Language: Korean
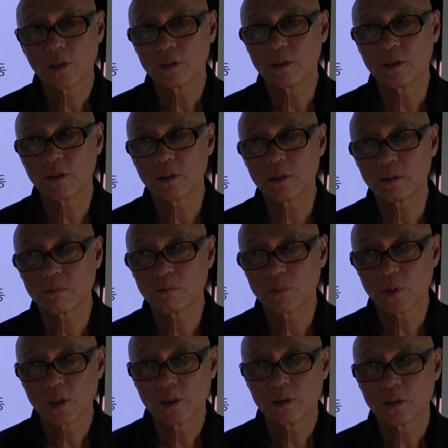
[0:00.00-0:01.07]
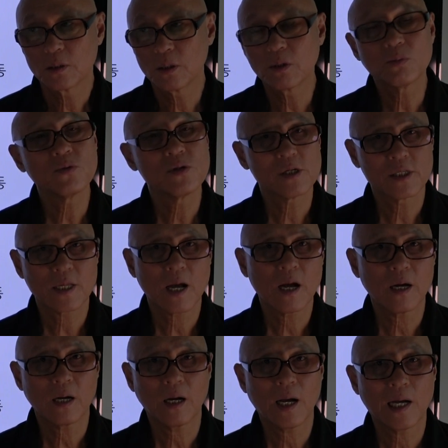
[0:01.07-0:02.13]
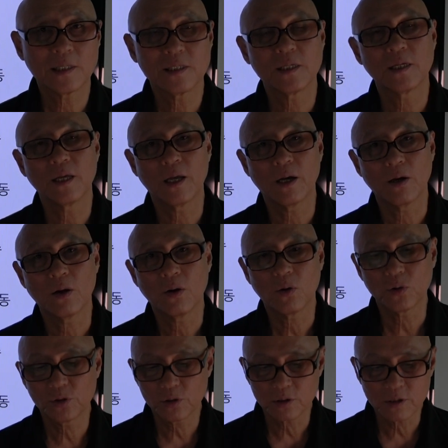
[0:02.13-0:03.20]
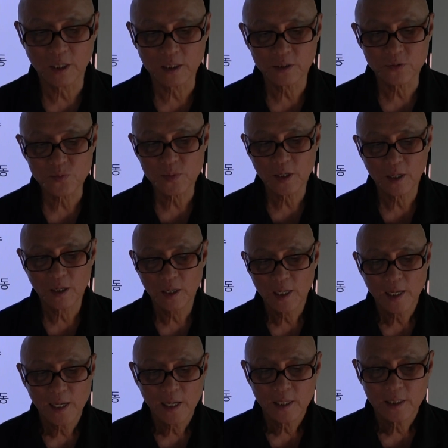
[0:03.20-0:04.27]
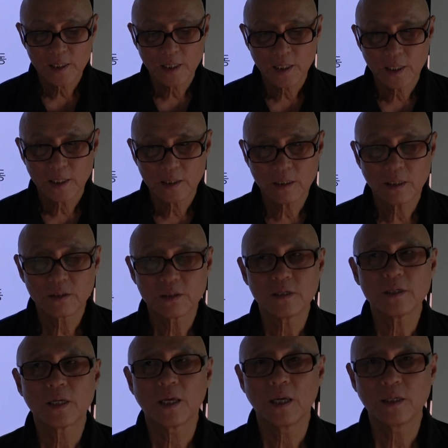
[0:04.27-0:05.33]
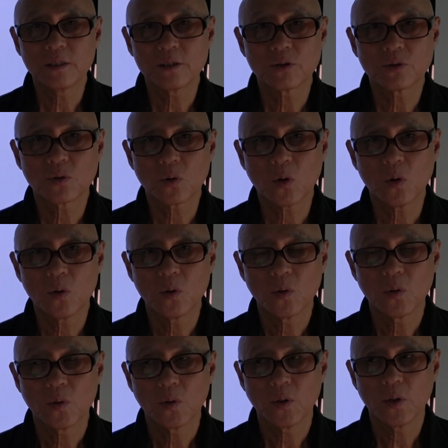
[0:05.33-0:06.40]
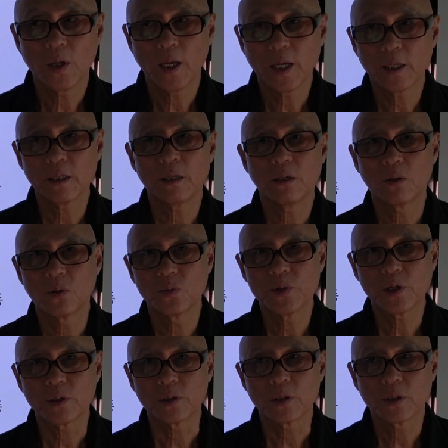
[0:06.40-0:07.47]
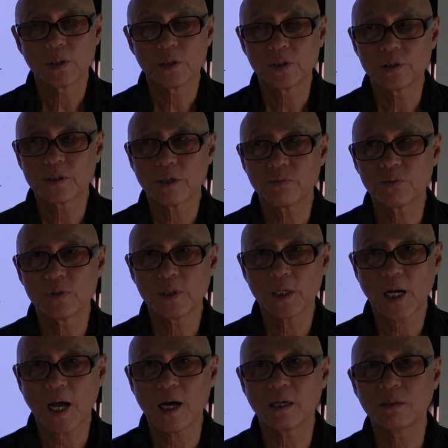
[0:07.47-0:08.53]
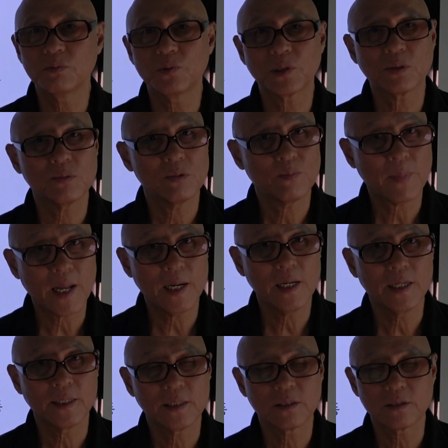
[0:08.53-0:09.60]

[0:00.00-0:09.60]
어, 여러분들 생각하시기에 어떨 것 같습니까? 그냥 저는 개인적으로 애기를 놓으면 여자분이 가급적이면 빨리